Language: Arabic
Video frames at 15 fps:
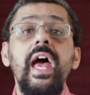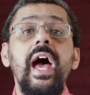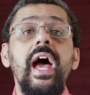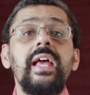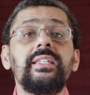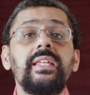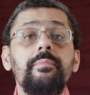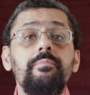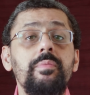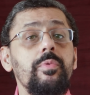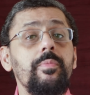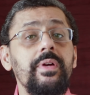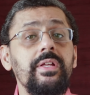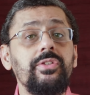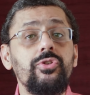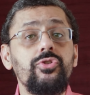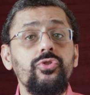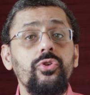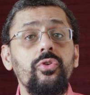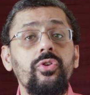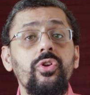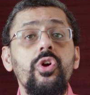هيسمموا بيئه
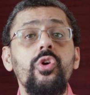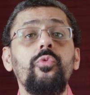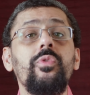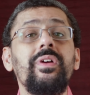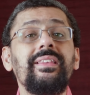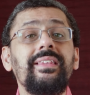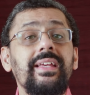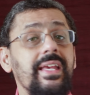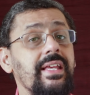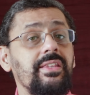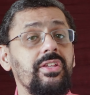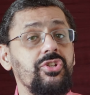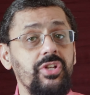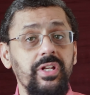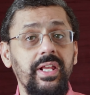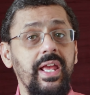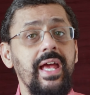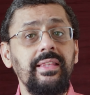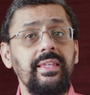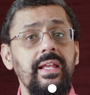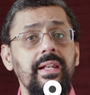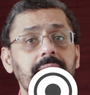الشغل وانتاجيه الشركه
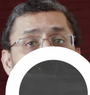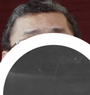هتقل.